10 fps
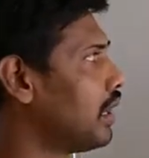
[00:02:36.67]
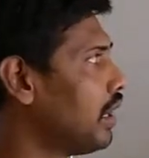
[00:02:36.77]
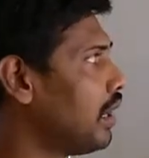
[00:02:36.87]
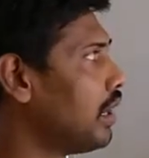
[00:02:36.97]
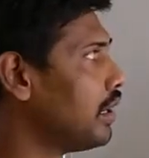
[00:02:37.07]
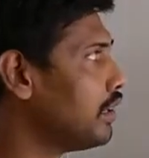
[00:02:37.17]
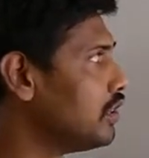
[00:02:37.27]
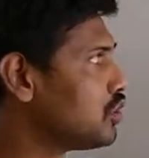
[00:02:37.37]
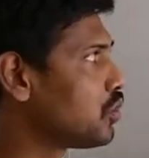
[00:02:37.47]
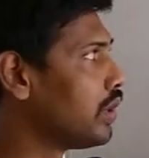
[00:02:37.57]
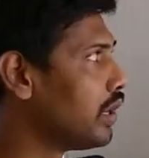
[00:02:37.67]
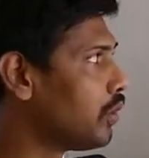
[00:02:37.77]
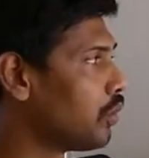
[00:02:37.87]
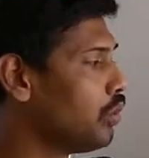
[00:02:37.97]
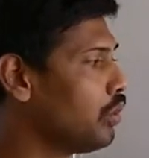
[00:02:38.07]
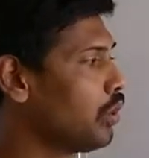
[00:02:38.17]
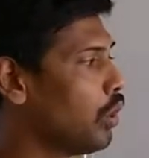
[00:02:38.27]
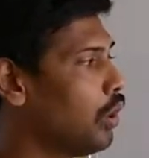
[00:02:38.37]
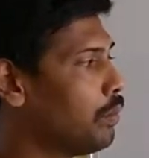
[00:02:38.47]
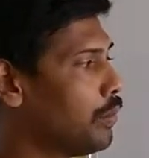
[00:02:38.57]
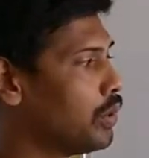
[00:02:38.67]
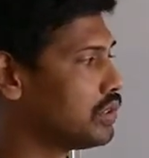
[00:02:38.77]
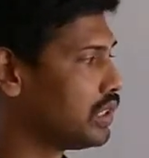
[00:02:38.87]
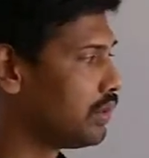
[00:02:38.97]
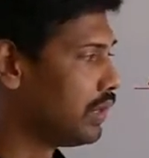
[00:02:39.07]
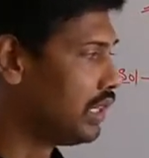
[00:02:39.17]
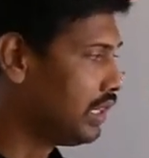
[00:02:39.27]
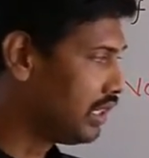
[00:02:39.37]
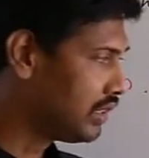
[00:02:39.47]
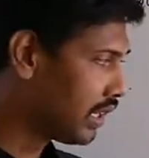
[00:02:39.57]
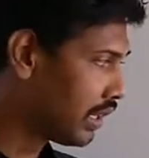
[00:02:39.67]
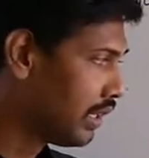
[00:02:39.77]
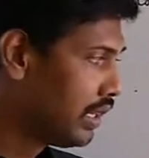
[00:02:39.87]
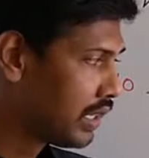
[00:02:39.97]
द स्क्वेयर रूट ऑफ पॉजिटिव इंटीजर